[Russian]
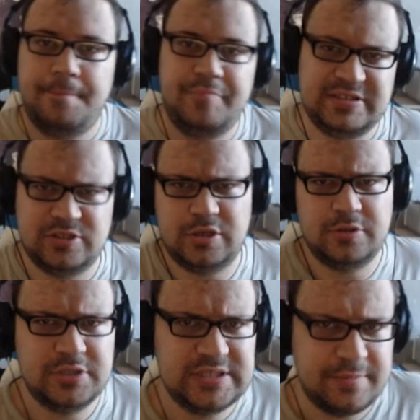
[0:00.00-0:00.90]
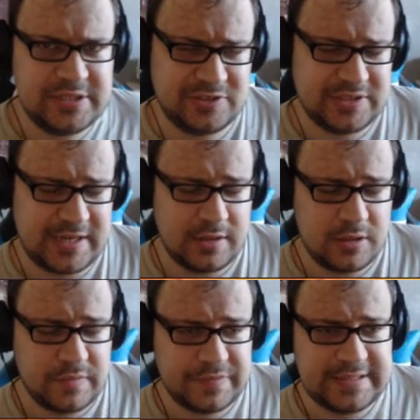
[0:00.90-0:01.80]
Привет, дорогие друзья, меня зовут Сергей
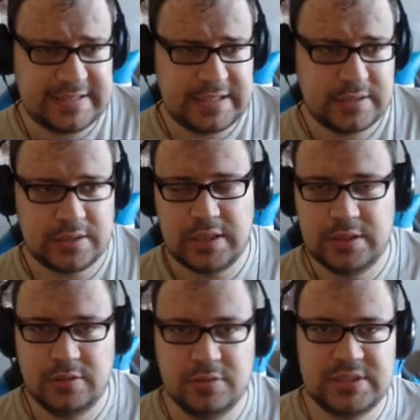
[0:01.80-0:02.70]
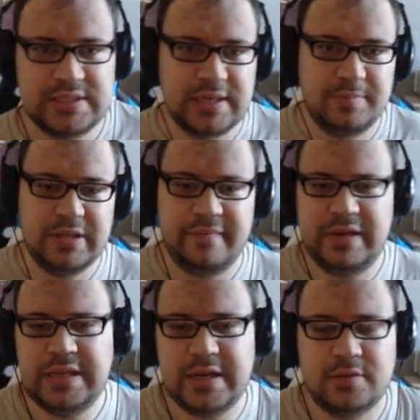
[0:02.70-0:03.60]
Лав, и это анонс
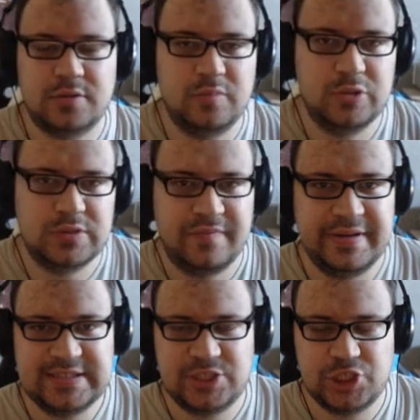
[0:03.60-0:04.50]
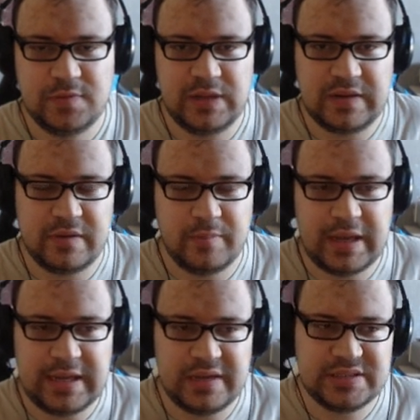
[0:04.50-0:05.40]
обновления, которое будет в этот четверг в
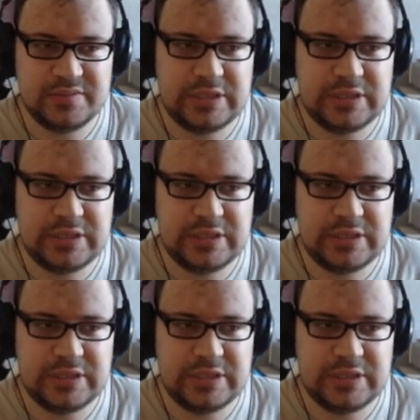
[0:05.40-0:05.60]
Робокрафте.